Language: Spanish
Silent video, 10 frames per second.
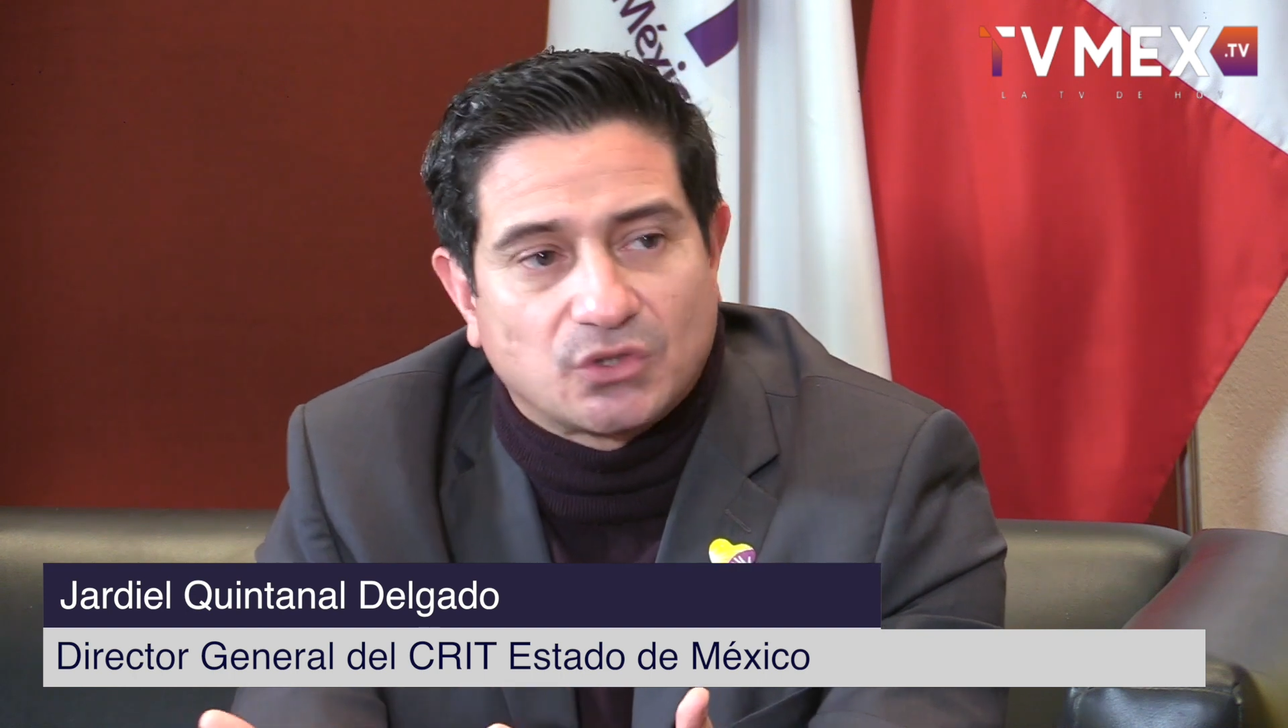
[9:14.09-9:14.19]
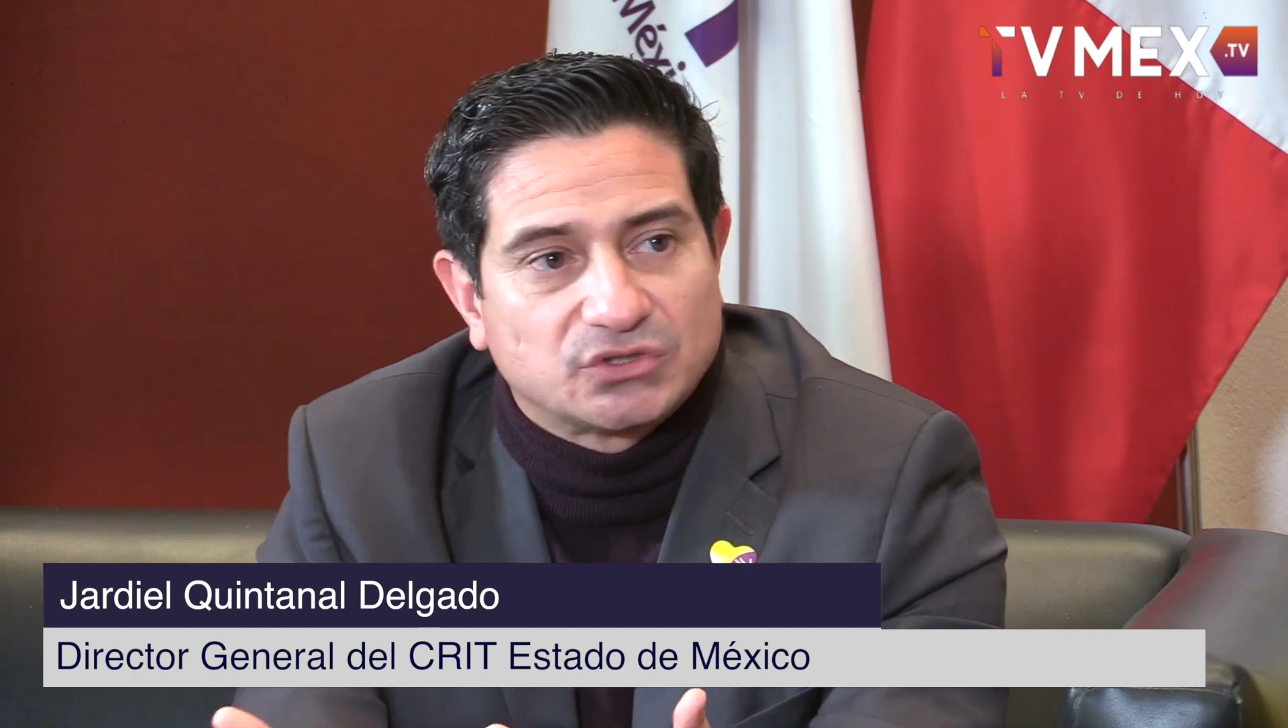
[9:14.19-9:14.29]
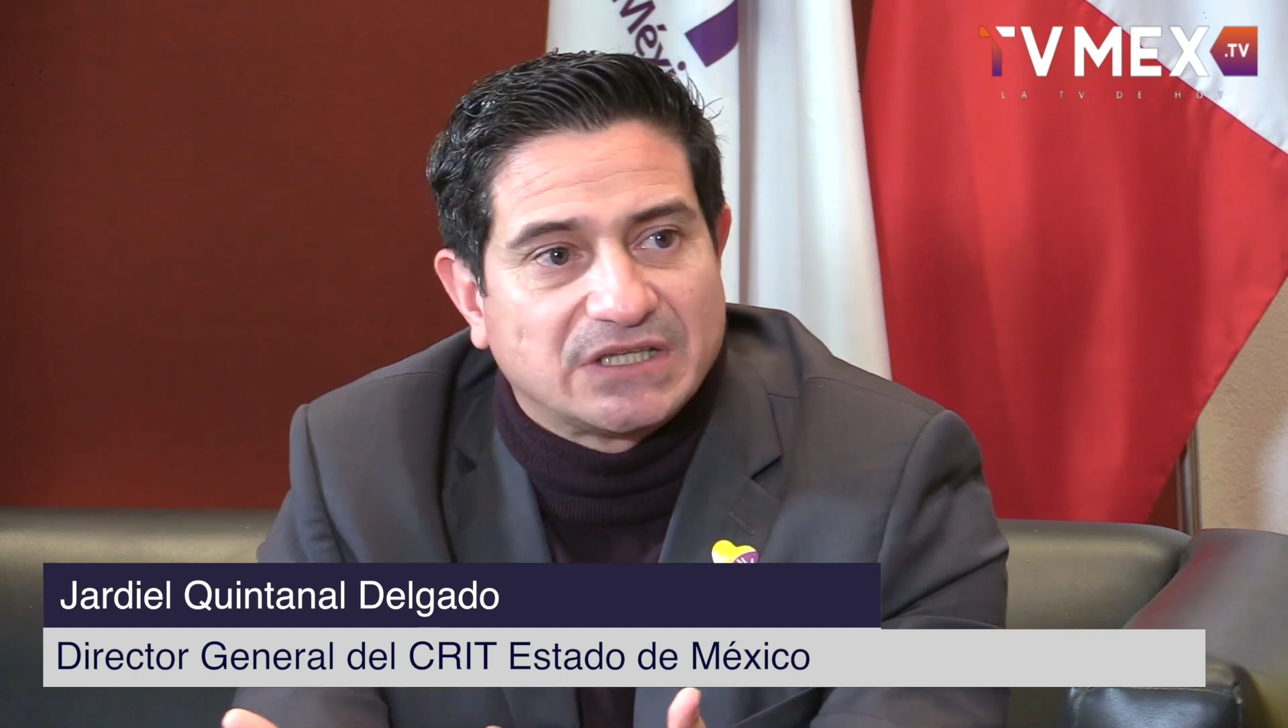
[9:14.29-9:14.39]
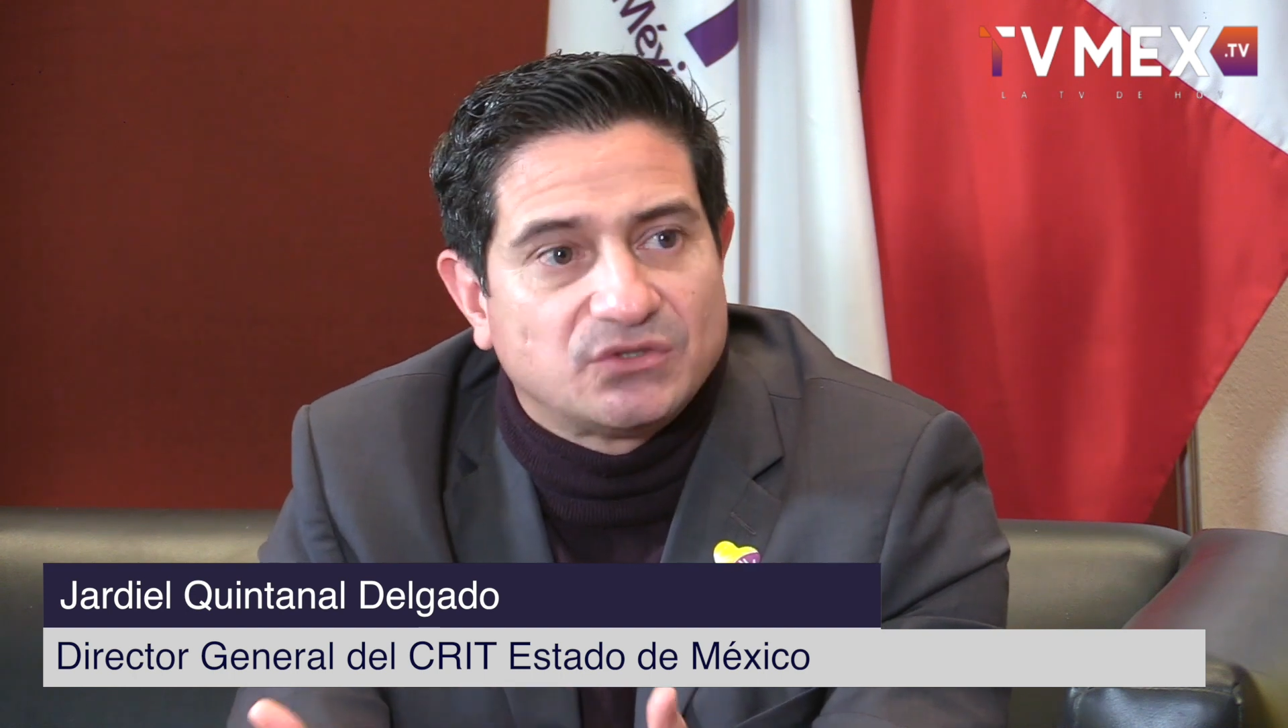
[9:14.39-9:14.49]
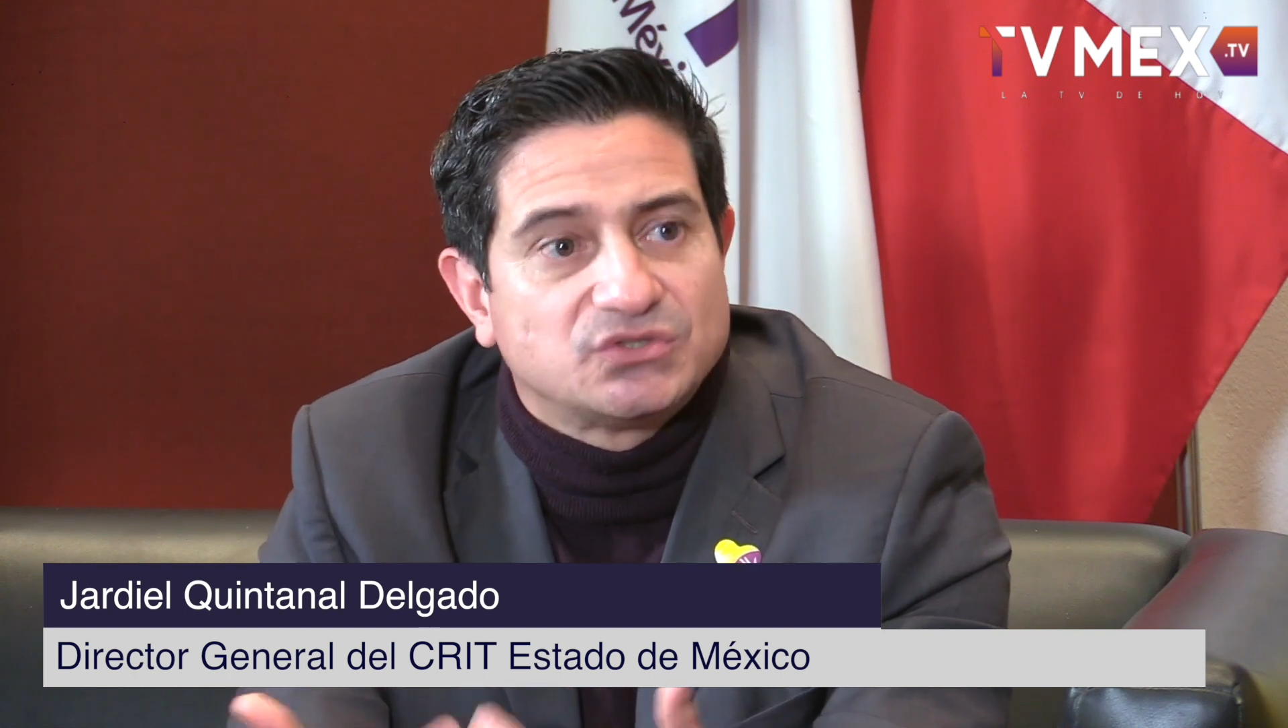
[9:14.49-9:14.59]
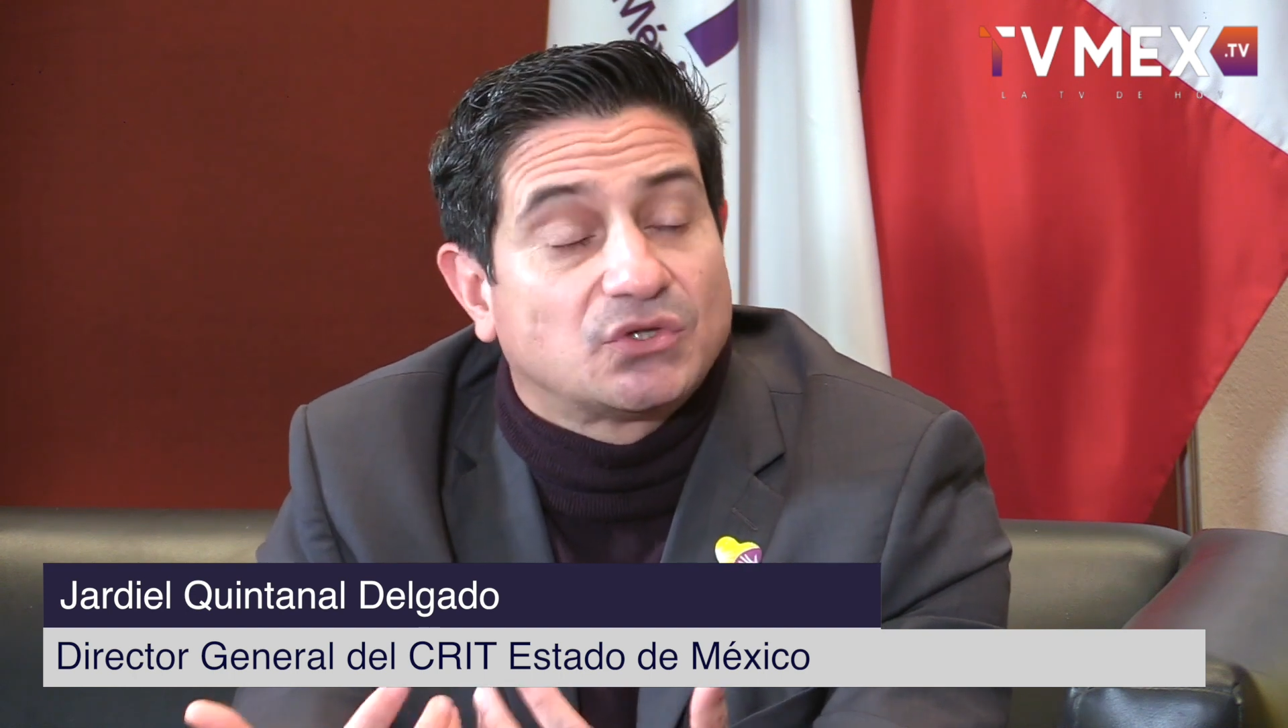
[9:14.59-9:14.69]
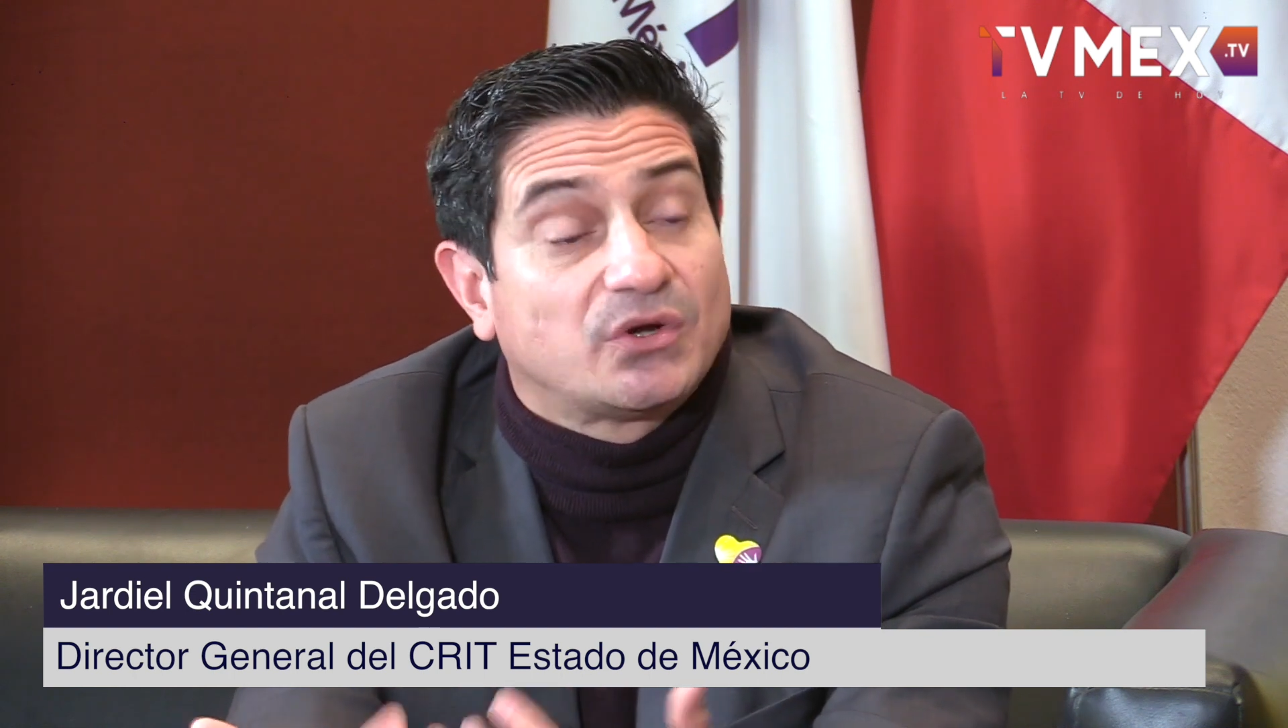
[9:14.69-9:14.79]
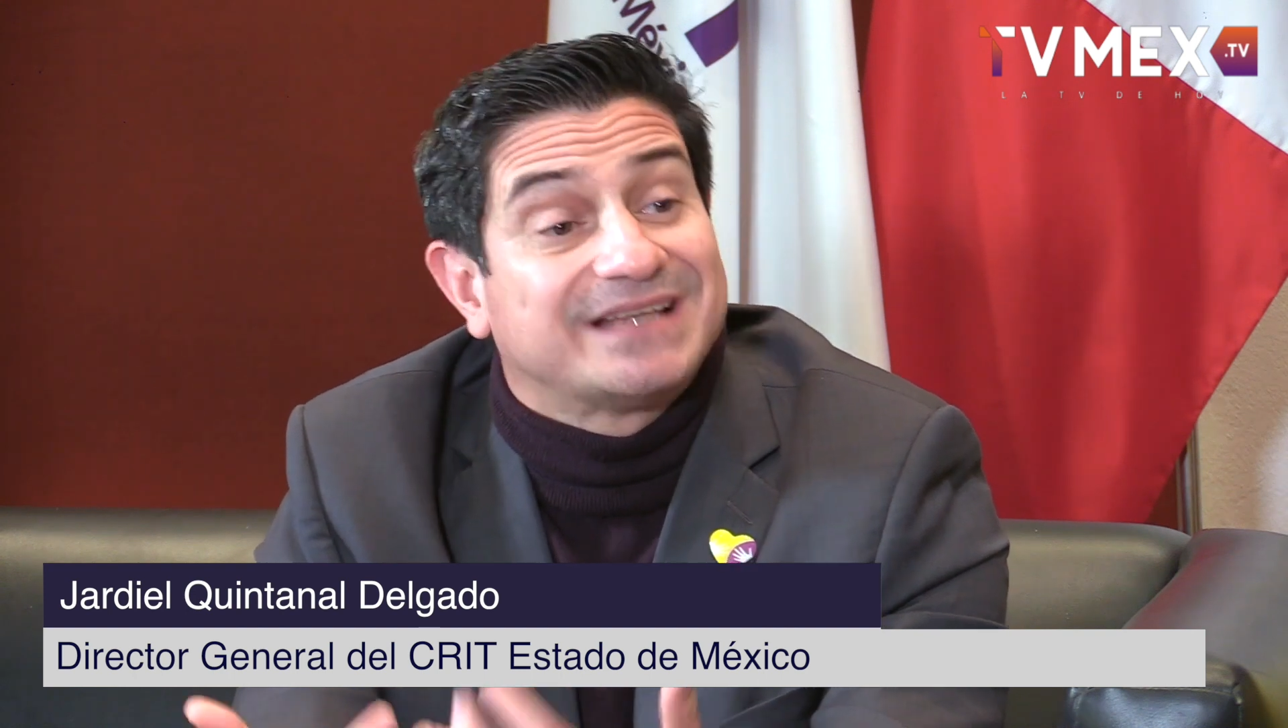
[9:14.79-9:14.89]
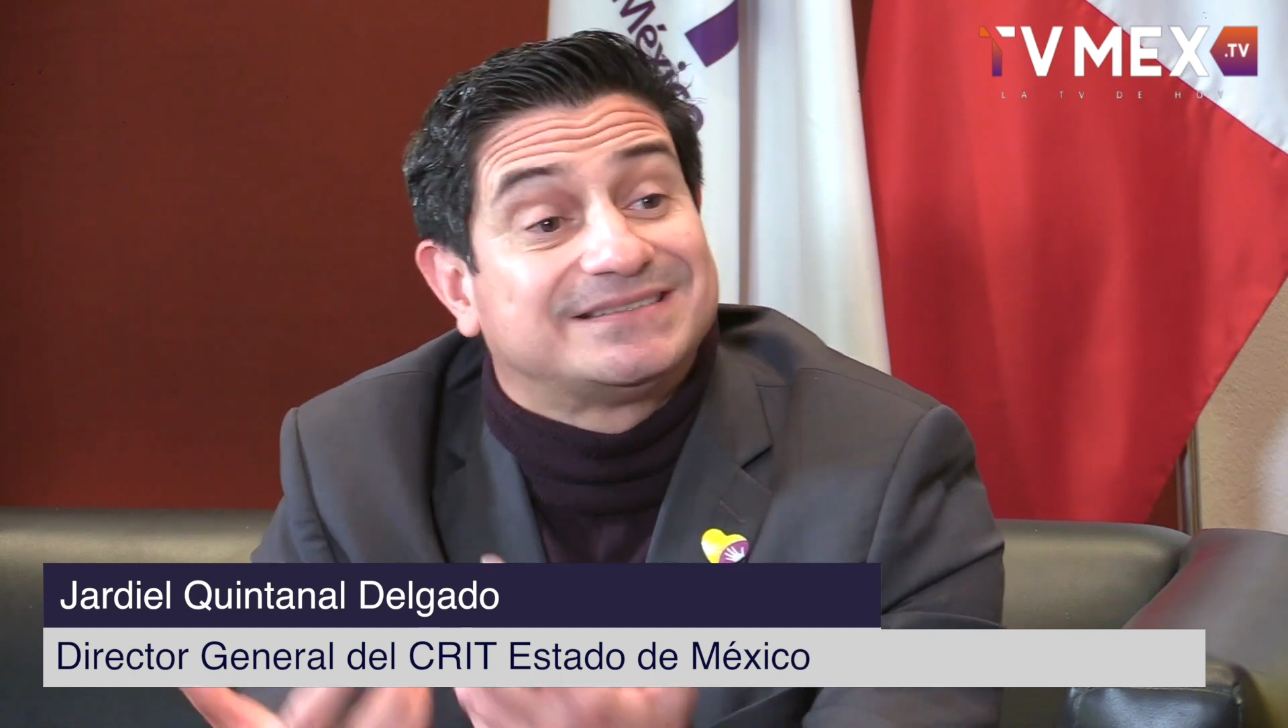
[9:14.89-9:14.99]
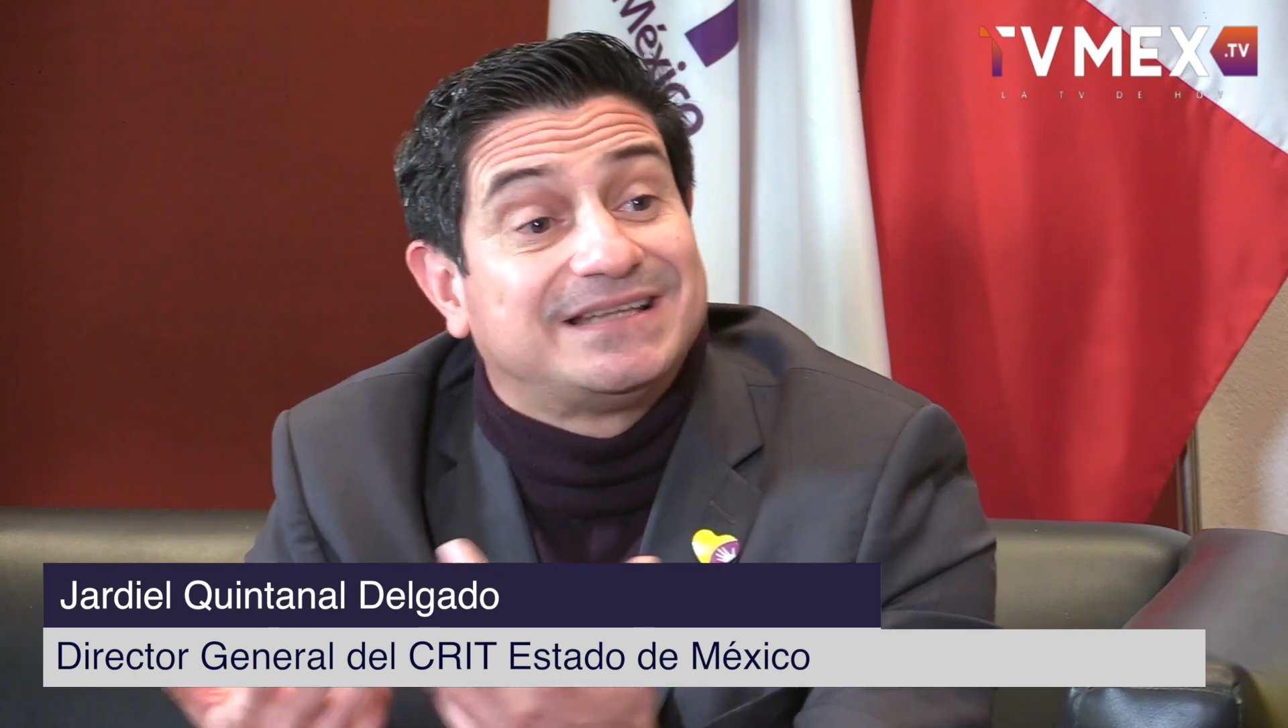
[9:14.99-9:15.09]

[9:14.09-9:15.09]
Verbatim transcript: conociendo historias